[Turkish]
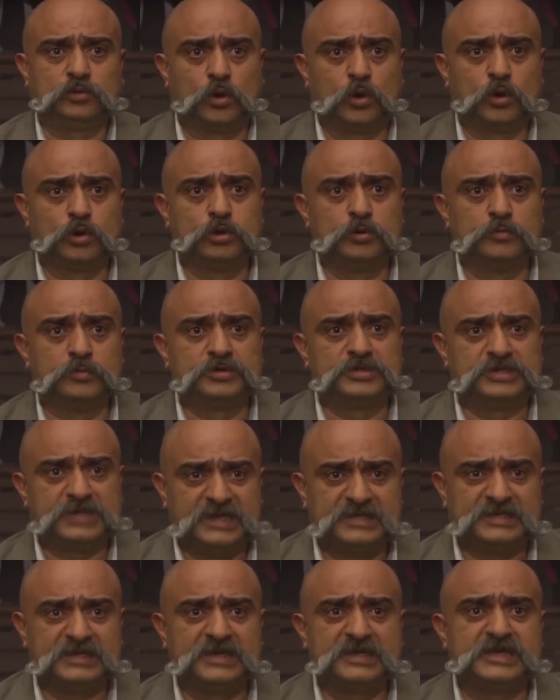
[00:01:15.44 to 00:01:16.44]
torunumun
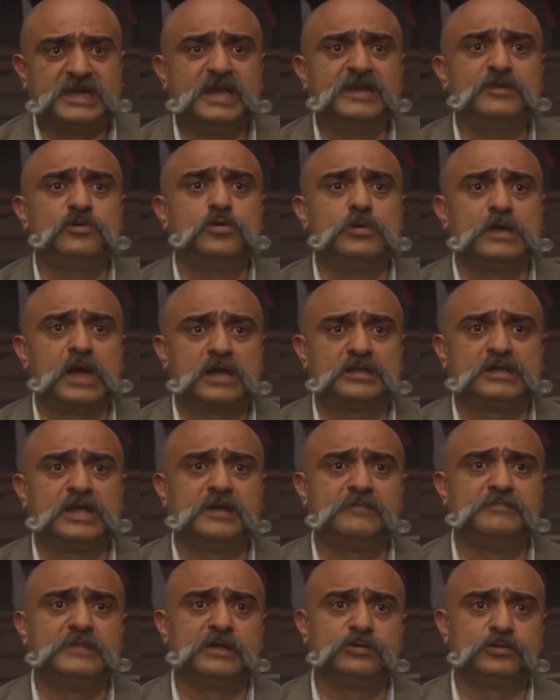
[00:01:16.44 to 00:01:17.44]
sesini kendi
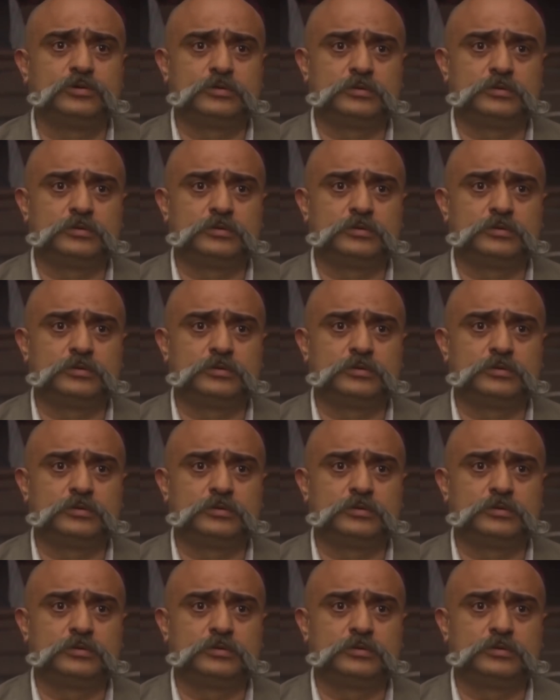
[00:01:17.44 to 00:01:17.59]
kulaklarımla